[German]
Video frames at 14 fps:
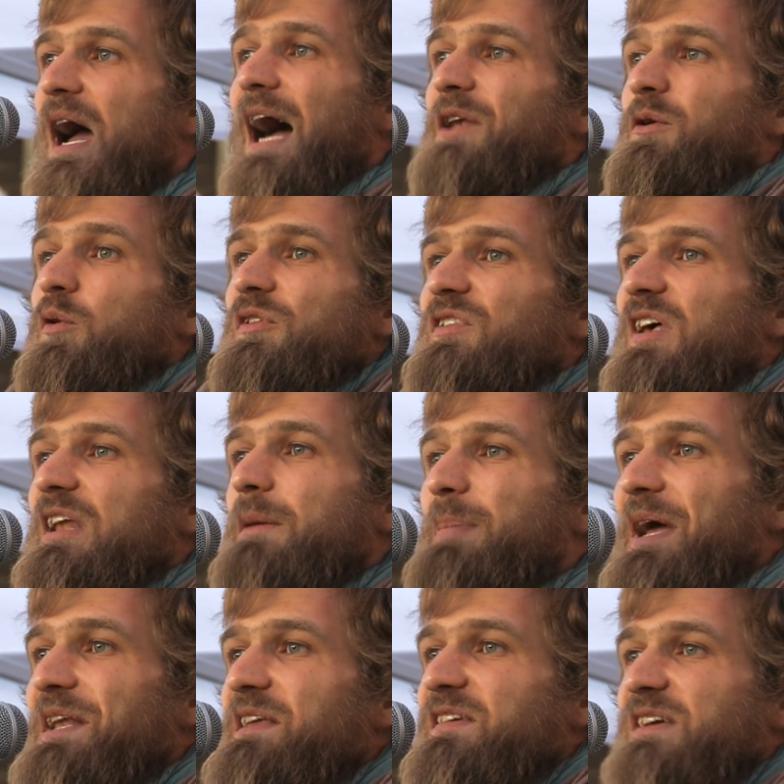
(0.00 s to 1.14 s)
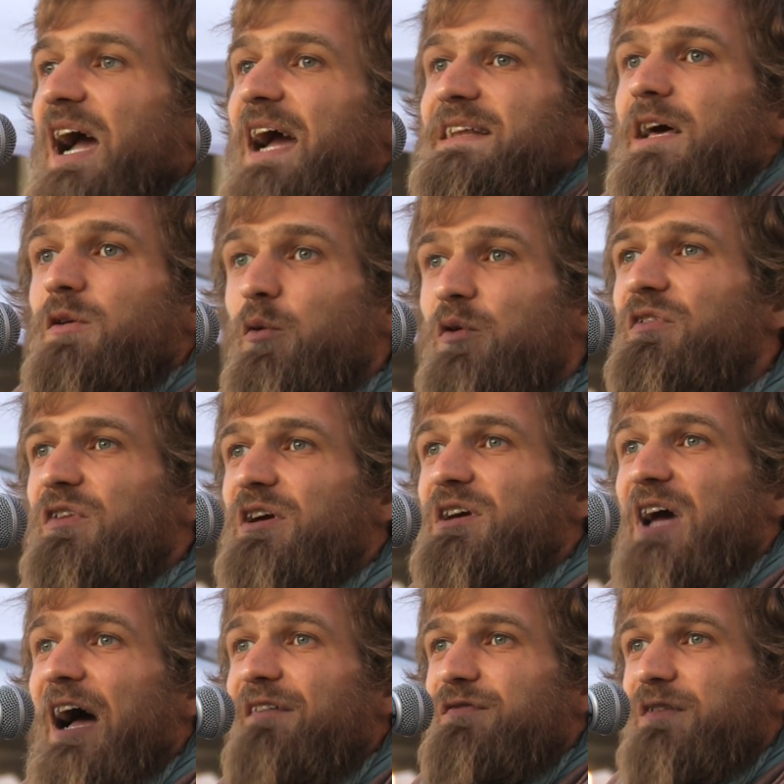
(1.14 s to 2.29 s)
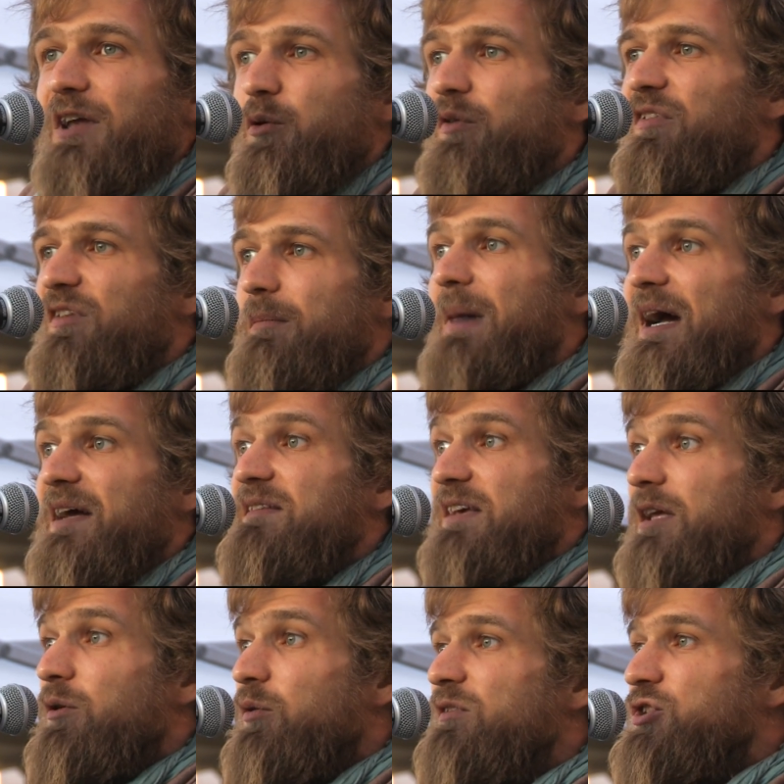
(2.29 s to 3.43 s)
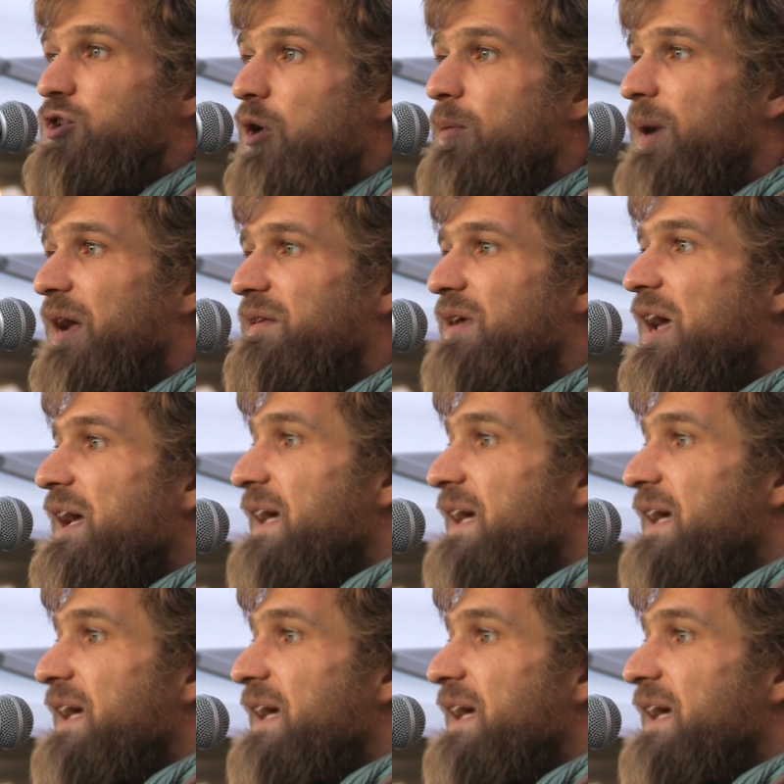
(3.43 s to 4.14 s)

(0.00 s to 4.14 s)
an unsere Lebendigkeit, an unsere Kraft, an unsere Macht, die in uns schlummert.